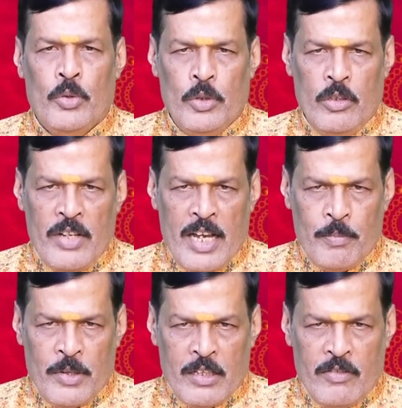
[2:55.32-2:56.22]
బుధుడు
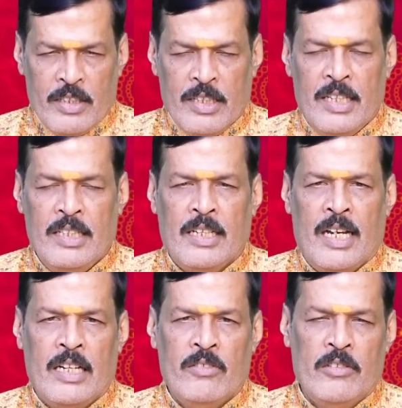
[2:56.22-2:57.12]
వ్యాపార వర్గానికి
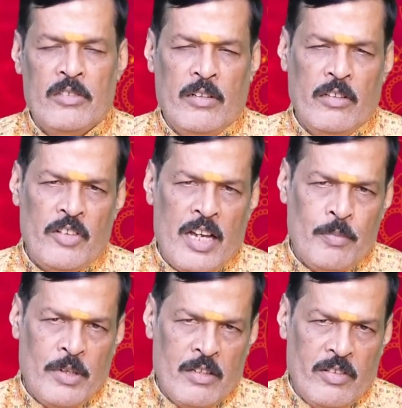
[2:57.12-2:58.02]
అవుతున్నట్టు
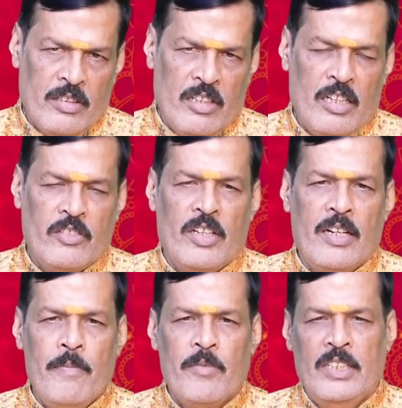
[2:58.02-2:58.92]
వ్యాపార వర్గాల
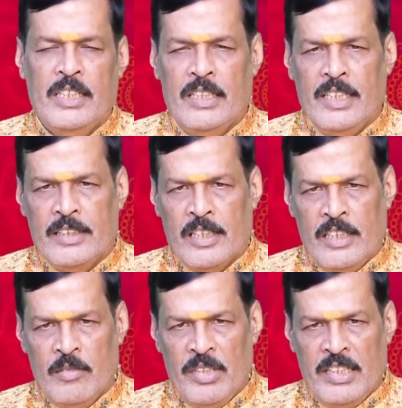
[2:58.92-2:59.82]
ద్వారా లేదంటే
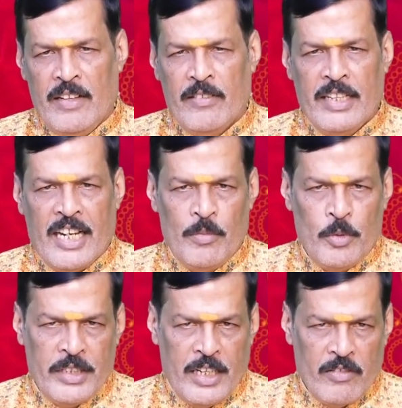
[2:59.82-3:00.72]
ఇతరులకి మీరు ఏమైనా
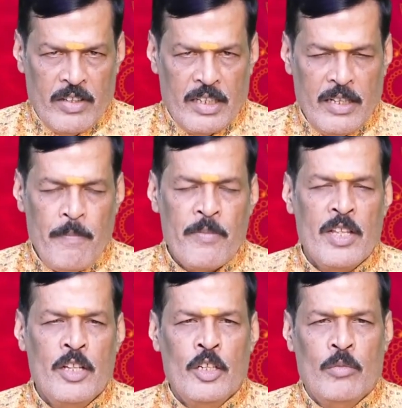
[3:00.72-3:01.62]
హెల్ప్ చేయడం వల్ల
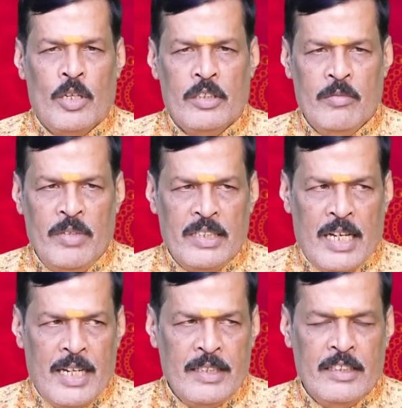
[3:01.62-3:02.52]
మొత్తం మీద
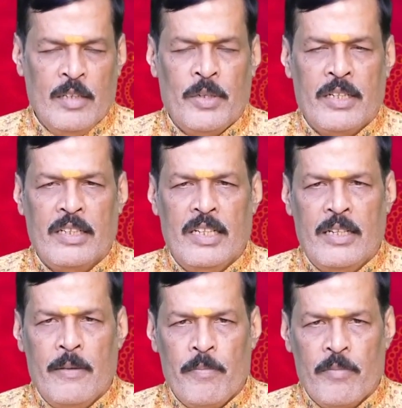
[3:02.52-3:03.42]
ఆర్థిక పరంగా